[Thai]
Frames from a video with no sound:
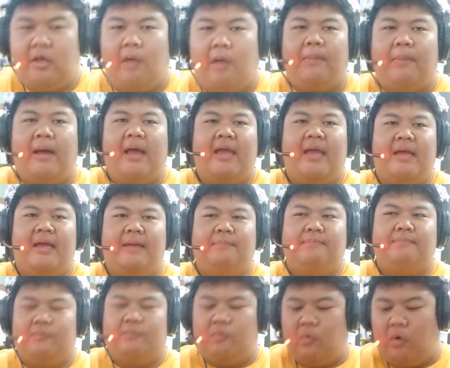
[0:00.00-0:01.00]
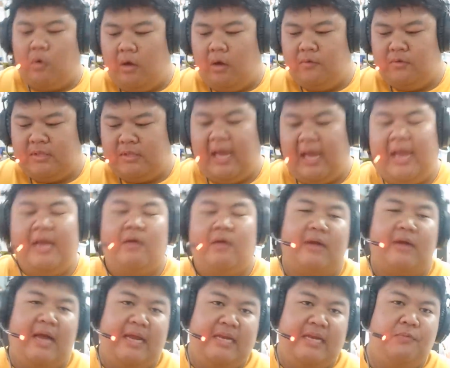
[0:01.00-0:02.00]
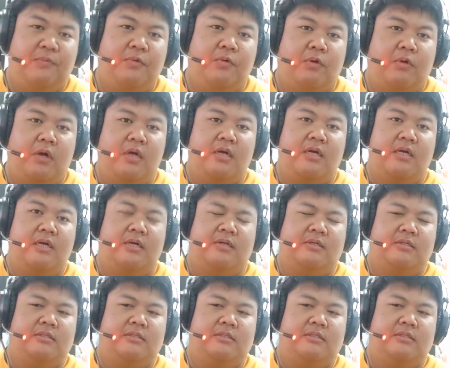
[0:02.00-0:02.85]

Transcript: ต่อไปครับหัวข้อสุดท้ายของการรีวิวก็คือ